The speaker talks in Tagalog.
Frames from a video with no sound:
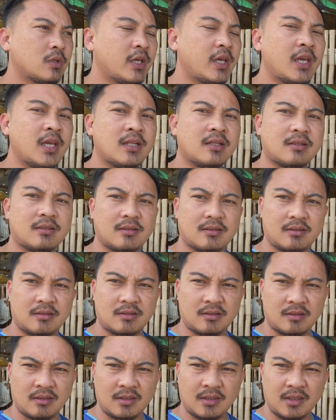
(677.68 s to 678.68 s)

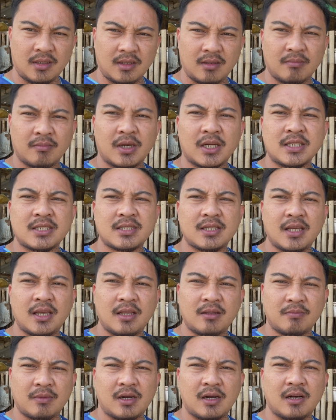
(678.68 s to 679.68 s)
8 March
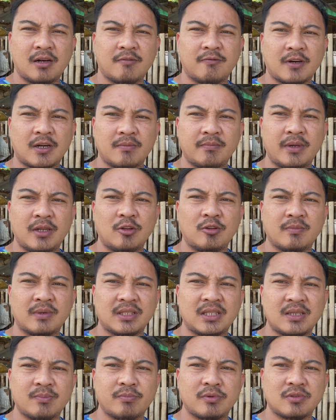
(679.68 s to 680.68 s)
8 mga ka-farmville
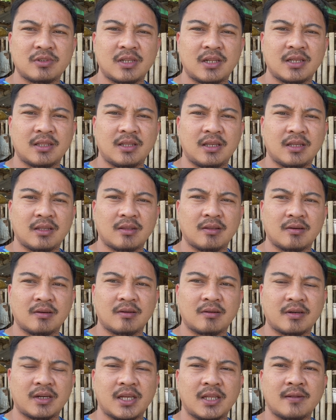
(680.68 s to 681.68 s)
dumating po sila dito.
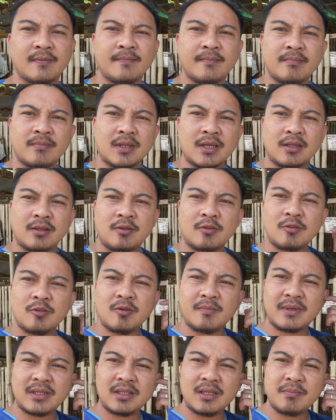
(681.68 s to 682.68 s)
right? Nung
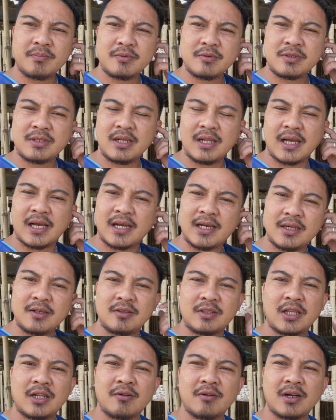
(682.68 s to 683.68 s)
dumating po sila, yung
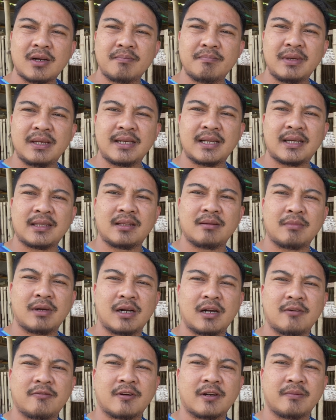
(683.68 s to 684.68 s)
dalawang kambing natin
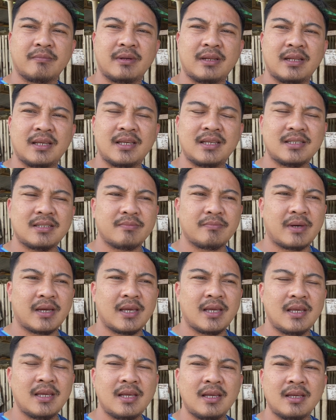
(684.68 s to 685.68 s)
mga ka-farmville is
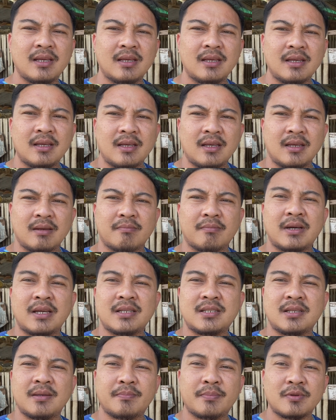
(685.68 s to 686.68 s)
may may
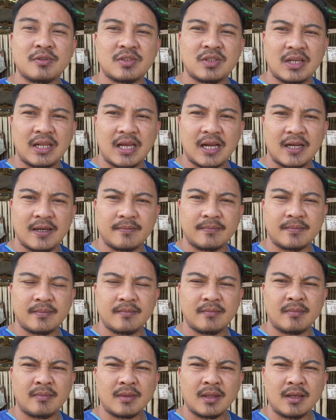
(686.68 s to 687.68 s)
sipon sila.
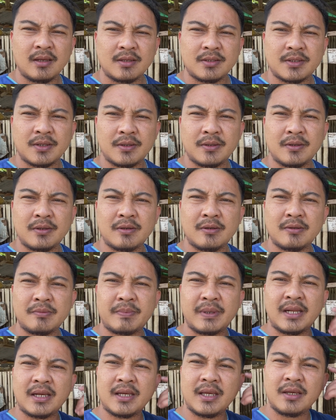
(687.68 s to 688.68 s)
So,
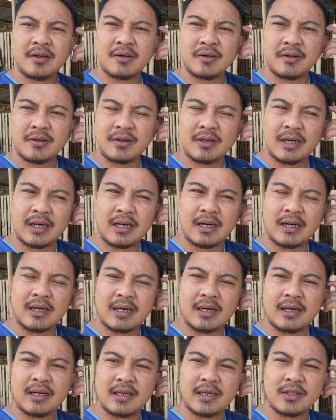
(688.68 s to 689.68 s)
palagay ko
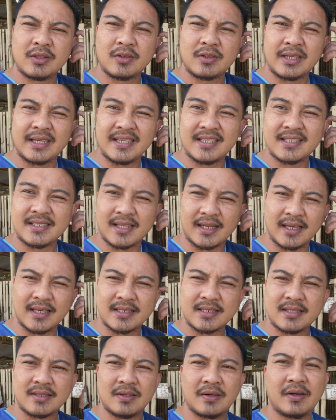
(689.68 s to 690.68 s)
uh, ito na
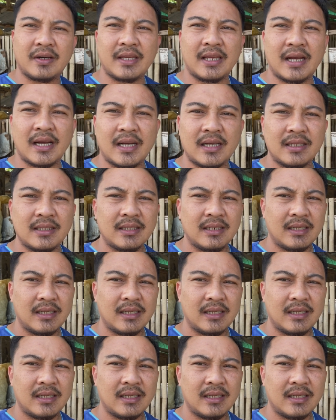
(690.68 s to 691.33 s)
stress o kaya